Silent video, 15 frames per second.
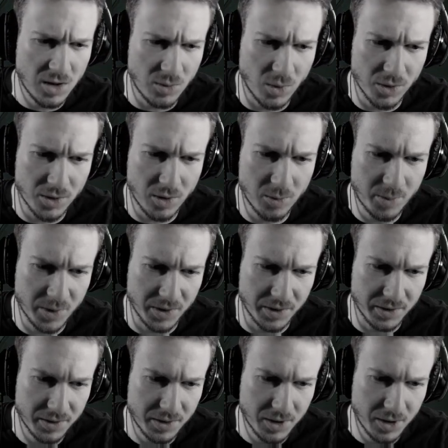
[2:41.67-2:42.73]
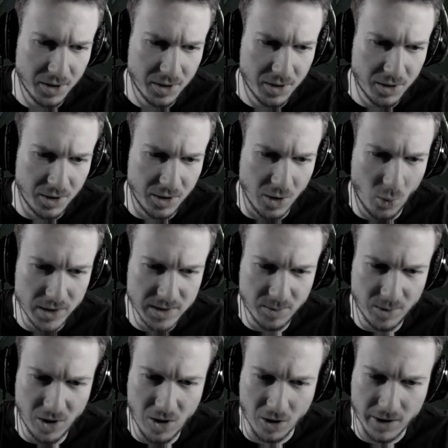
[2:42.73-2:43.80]
Road open. No
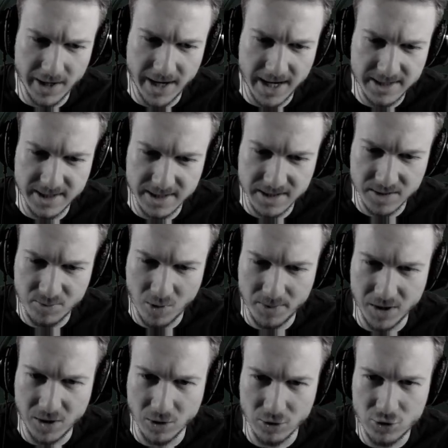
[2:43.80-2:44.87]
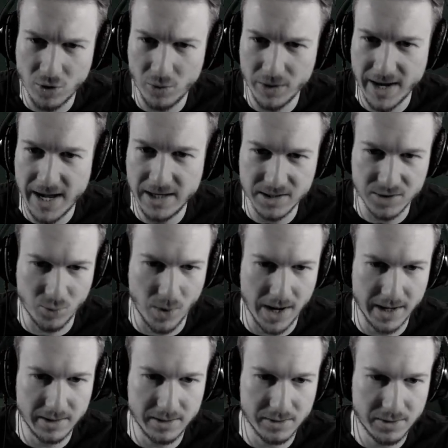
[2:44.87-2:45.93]
visible lock. Access is probably controlled
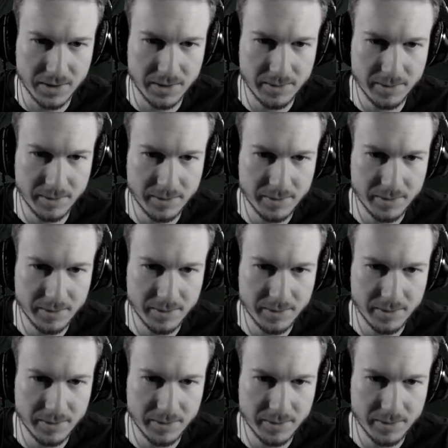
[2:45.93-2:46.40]
elsewhere. Okay.